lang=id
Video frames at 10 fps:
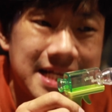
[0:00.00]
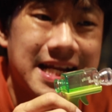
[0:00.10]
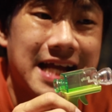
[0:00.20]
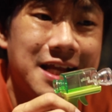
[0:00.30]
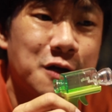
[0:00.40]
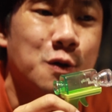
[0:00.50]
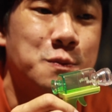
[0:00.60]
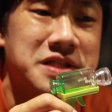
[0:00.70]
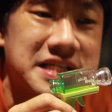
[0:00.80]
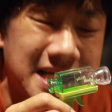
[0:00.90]
dan ada
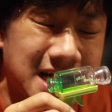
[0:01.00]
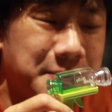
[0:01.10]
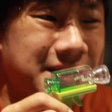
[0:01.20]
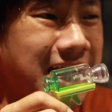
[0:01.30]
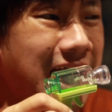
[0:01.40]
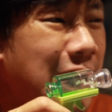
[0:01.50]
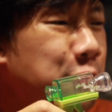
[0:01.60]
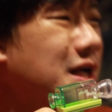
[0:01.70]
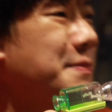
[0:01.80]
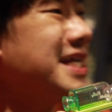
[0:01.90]
komunitas yang namanya,
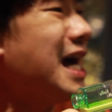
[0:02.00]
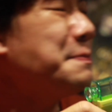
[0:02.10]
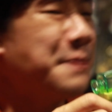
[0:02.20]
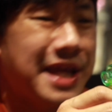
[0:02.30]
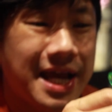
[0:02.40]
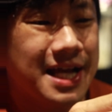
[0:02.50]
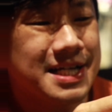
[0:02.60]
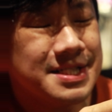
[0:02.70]
aduh namanya apa ya?